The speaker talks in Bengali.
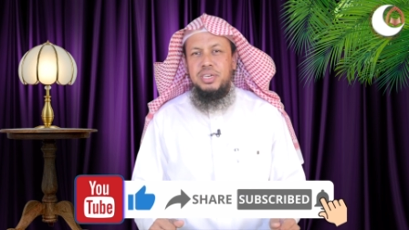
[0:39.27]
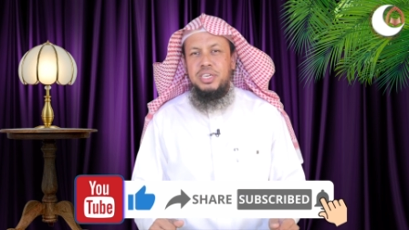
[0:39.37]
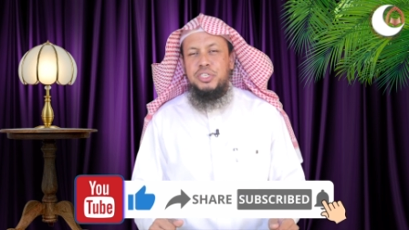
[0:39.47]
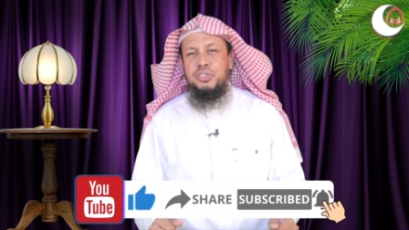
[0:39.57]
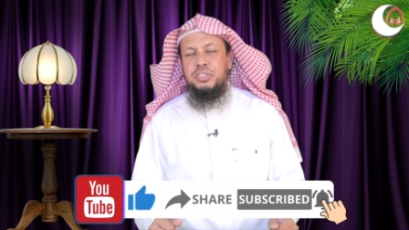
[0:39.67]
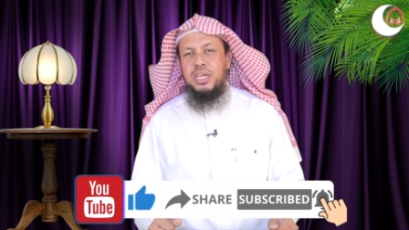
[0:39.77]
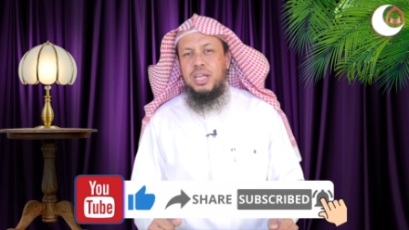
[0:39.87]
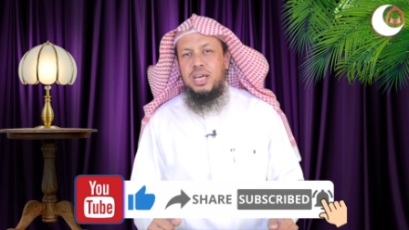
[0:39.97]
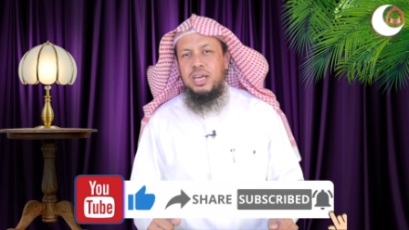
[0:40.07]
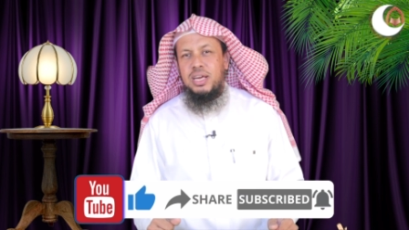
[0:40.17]
নিশ্চয়
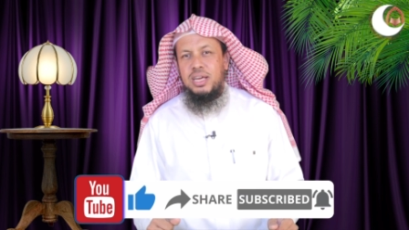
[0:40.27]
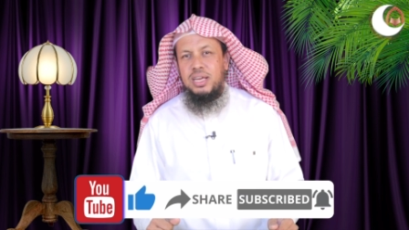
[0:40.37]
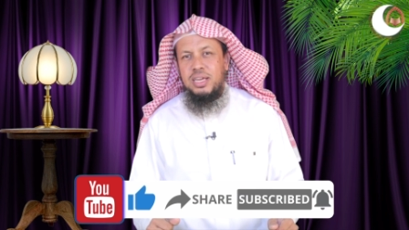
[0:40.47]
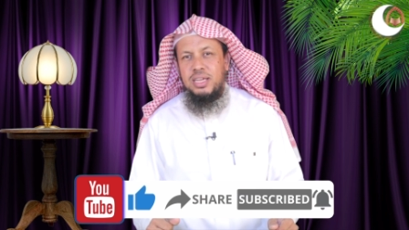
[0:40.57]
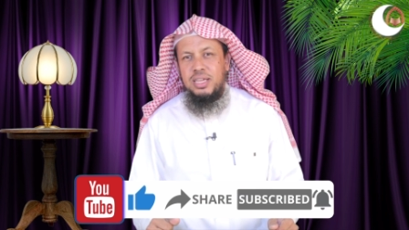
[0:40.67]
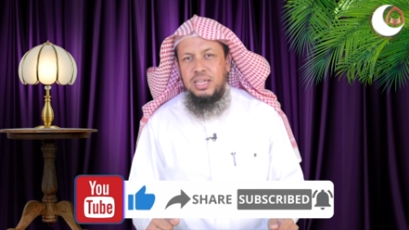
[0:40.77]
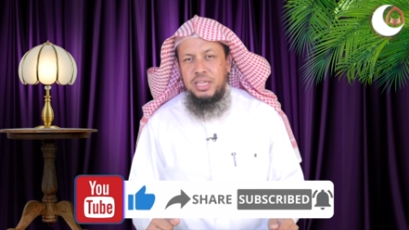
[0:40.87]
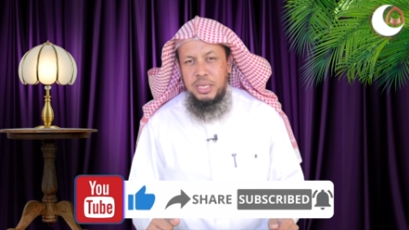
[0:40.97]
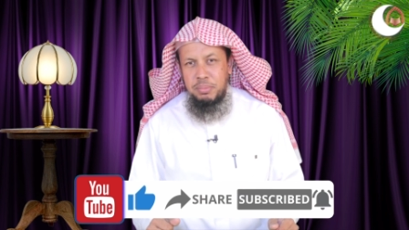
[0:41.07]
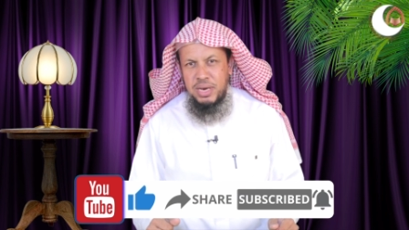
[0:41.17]
যারা
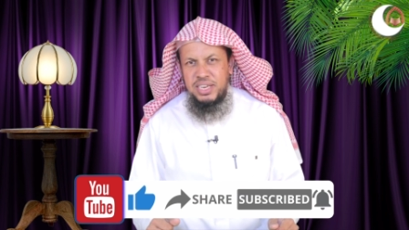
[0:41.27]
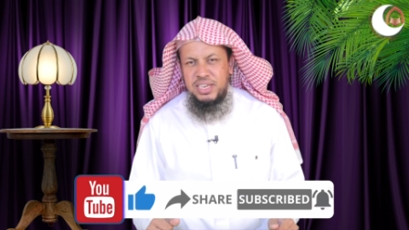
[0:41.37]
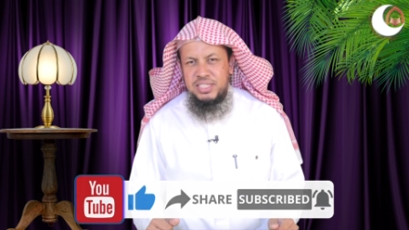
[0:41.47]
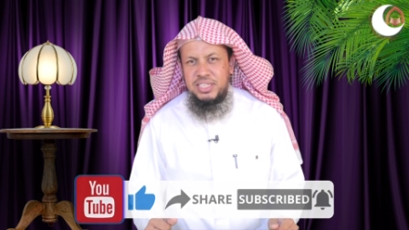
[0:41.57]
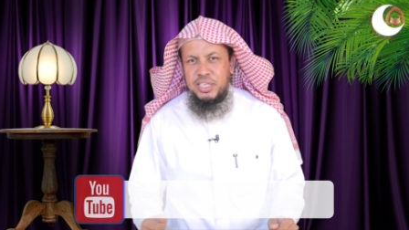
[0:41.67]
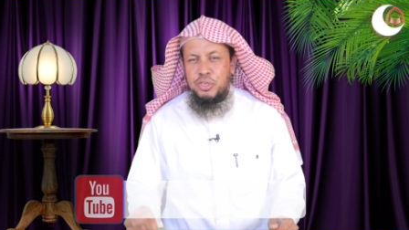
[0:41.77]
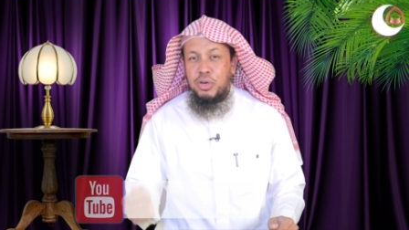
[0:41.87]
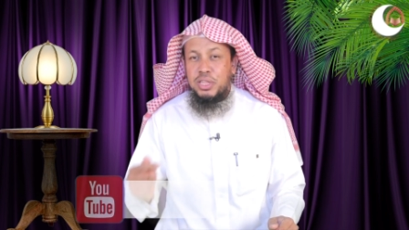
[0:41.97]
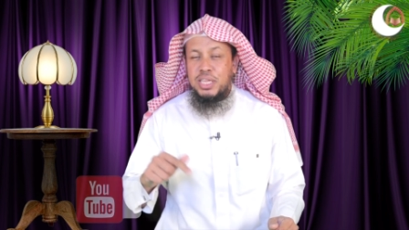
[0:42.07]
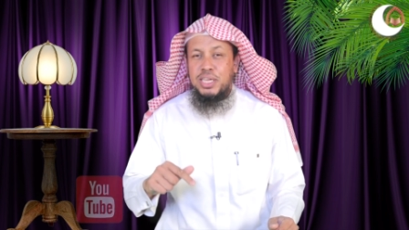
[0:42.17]
ইমান এনেছে
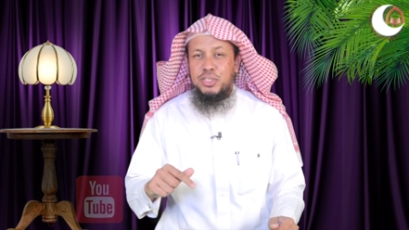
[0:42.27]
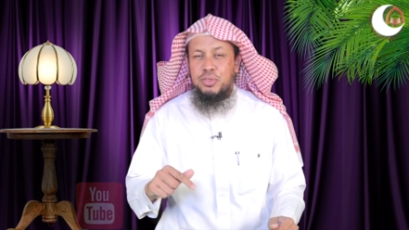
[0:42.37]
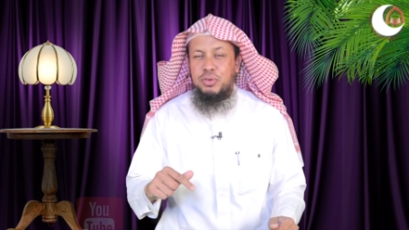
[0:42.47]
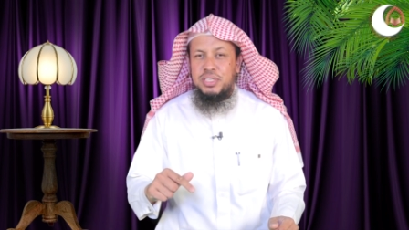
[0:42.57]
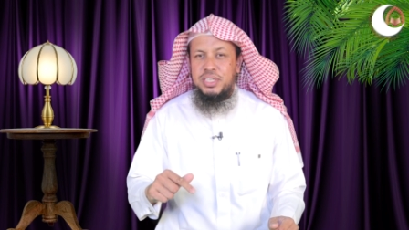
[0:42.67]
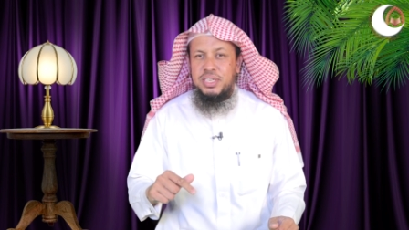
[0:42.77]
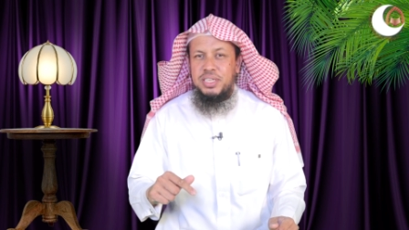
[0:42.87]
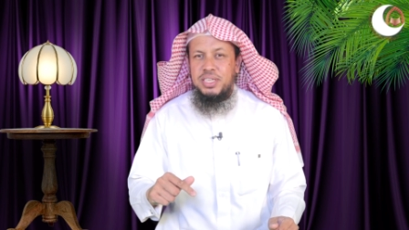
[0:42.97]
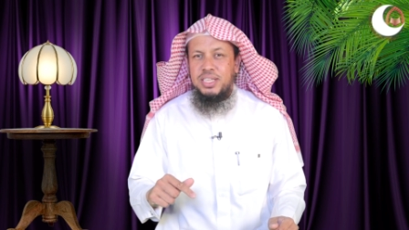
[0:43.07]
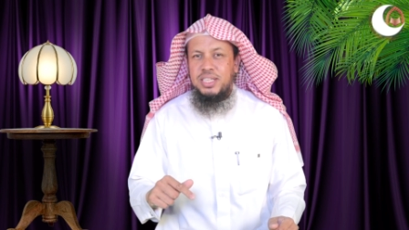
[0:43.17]
সৎ কাজ করেছে
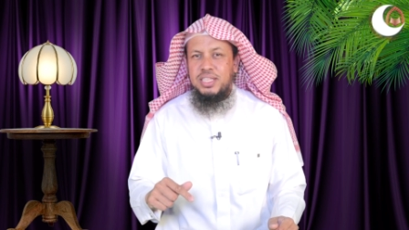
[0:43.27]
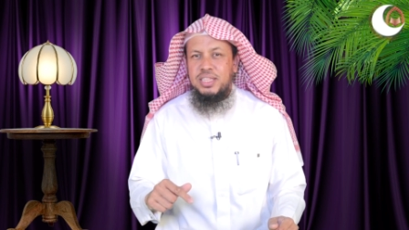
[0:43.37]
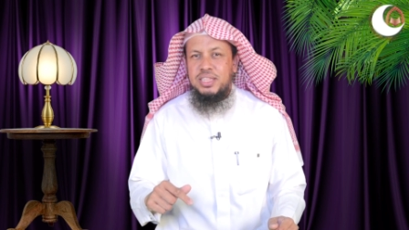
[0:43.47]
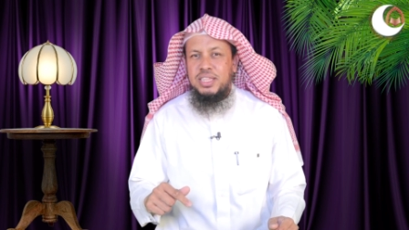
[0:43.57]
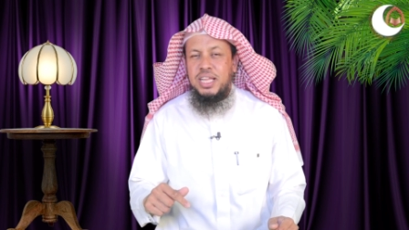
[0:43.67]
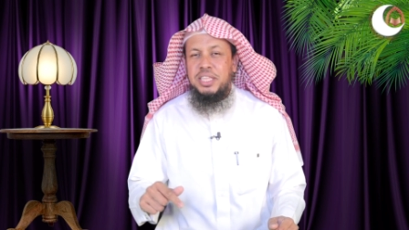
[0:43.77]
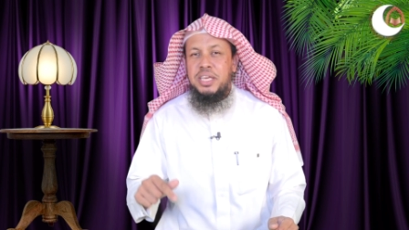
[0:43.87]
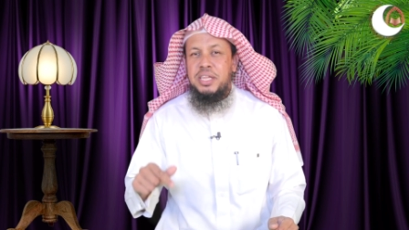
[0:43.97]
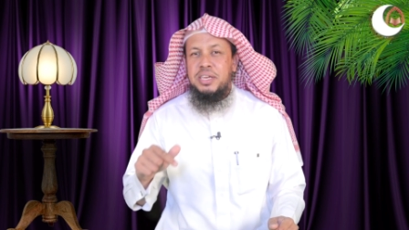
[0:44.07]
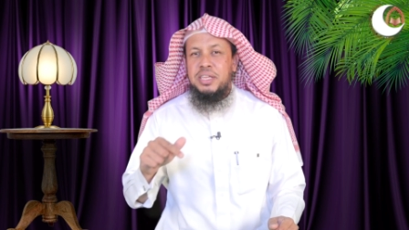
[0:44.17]

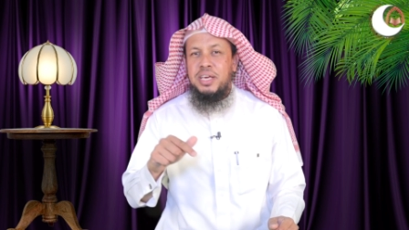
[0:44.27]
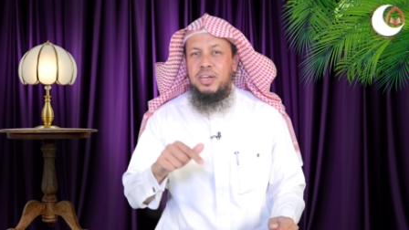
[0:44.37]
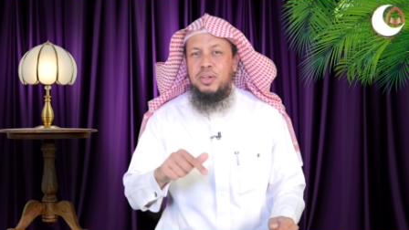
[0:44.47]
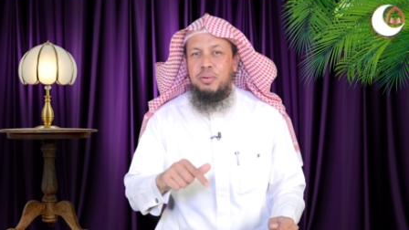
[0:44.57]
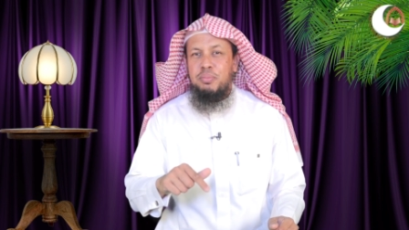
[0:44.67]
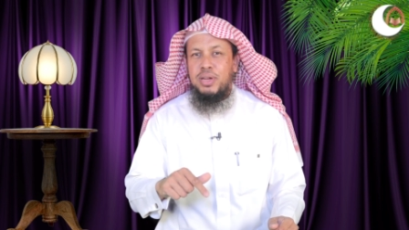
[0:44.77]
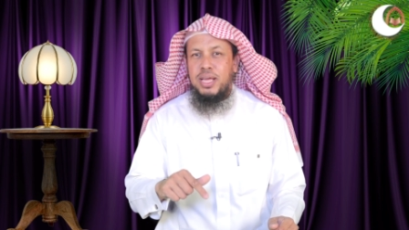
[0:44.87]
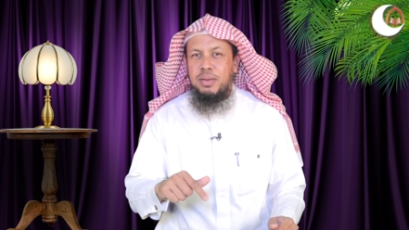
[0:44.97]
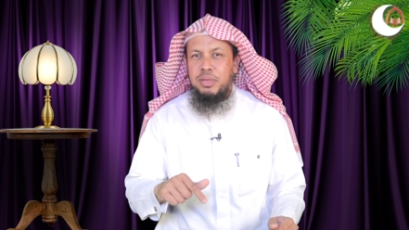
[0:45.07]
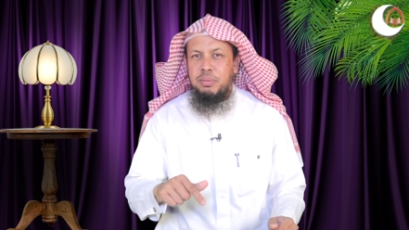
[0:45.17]
তাদেরকে আল্লাহ রবুল্লা
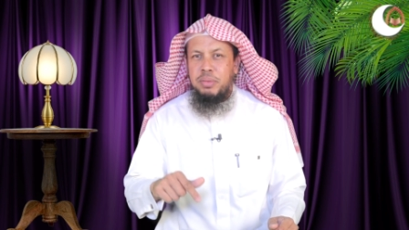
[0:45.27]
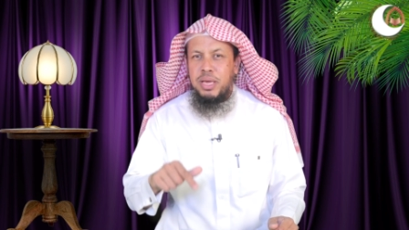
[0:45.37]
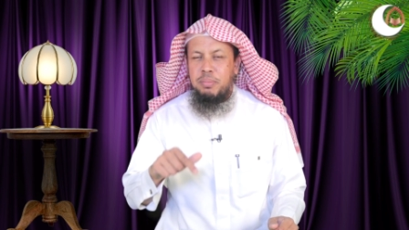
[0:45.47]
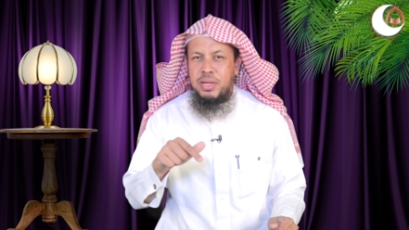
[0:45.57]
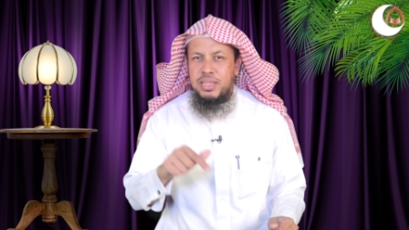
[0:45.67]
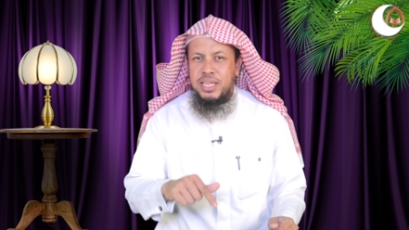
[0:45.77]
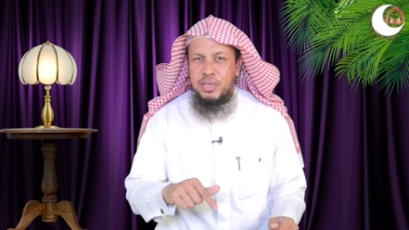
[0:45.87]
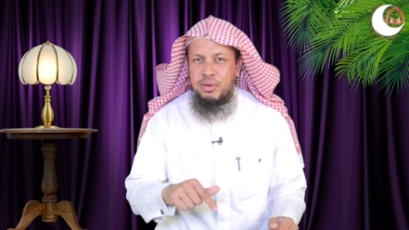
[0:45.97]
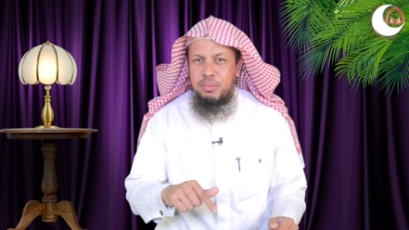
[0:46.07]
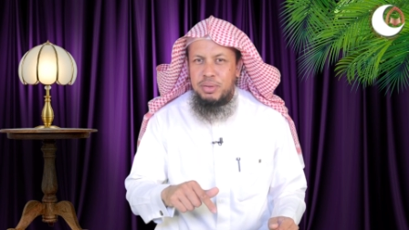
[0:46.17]
আলমিন
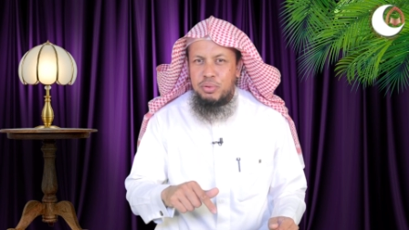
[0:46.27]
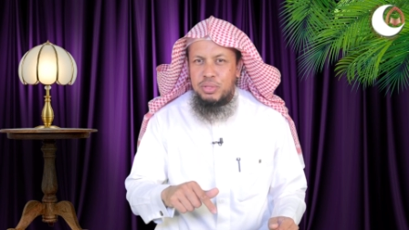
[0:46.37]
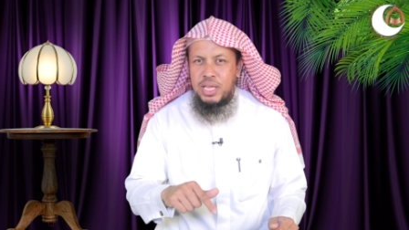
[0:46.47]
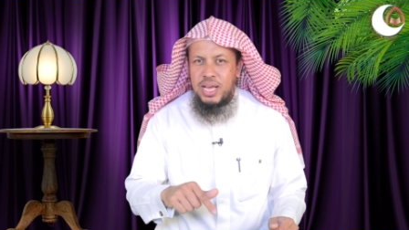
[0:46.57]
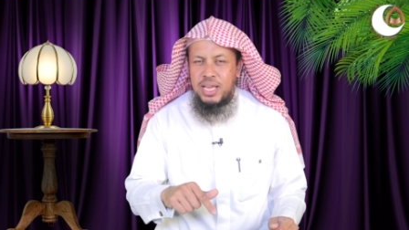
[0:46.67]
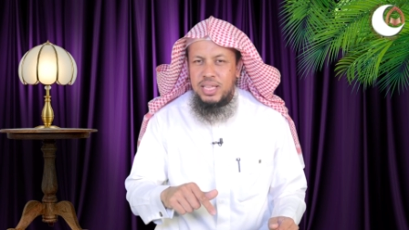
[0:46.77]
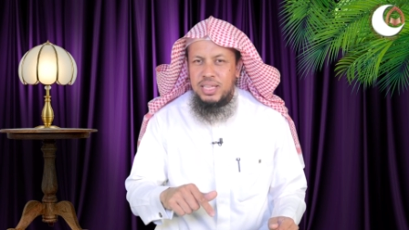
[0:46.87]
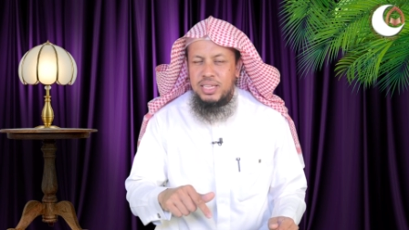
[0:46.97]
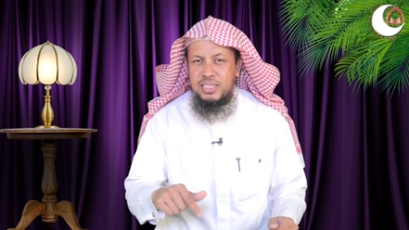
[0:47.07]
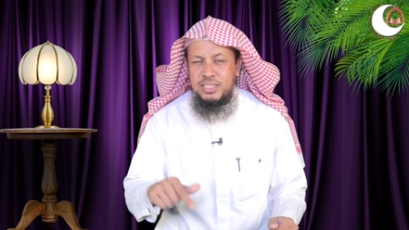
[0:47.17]
মেহমানদারি করাবেন কোথায়
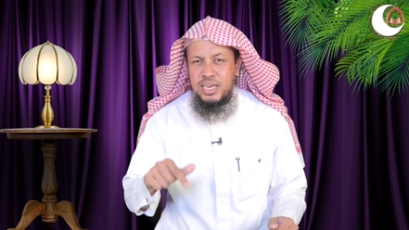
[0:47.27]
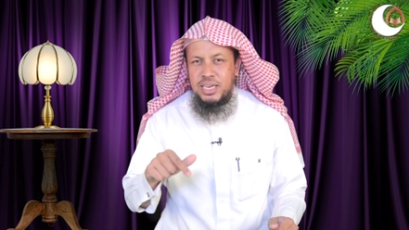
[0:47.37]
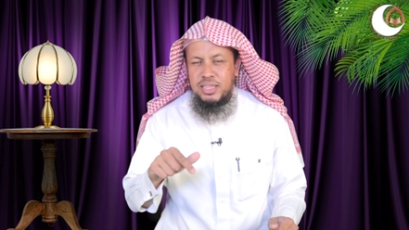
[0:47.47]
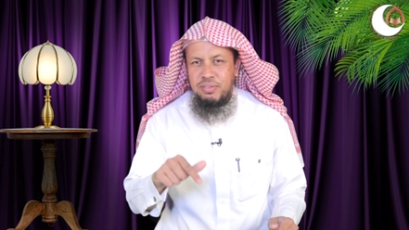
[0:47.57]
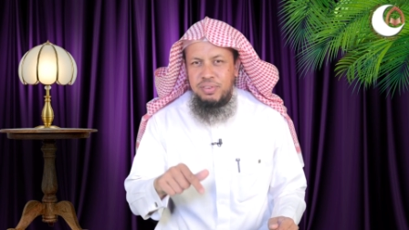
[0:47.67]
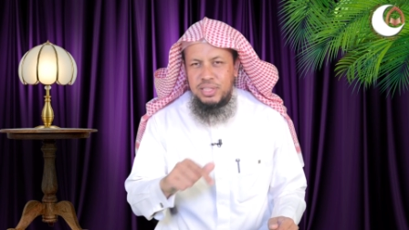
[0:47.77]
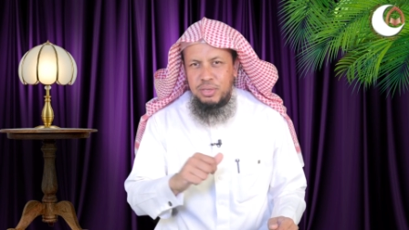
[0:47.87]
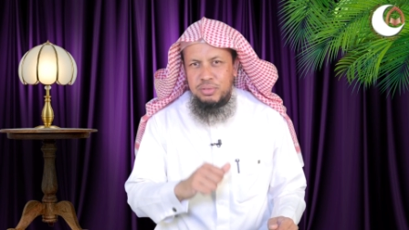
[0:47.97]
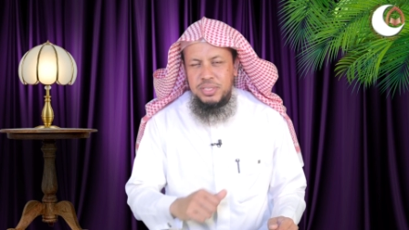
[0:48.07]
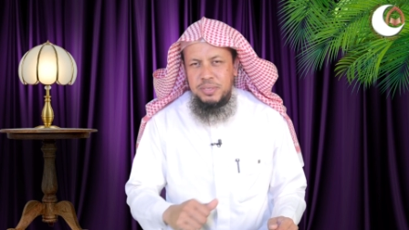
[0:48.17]
জান্নাতুল
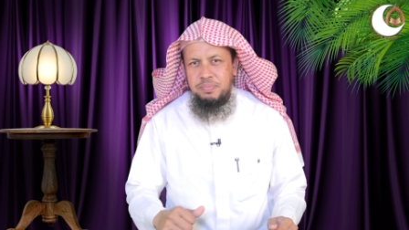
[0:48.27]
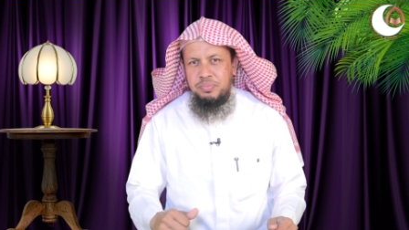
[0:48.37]
ফিরদাউসে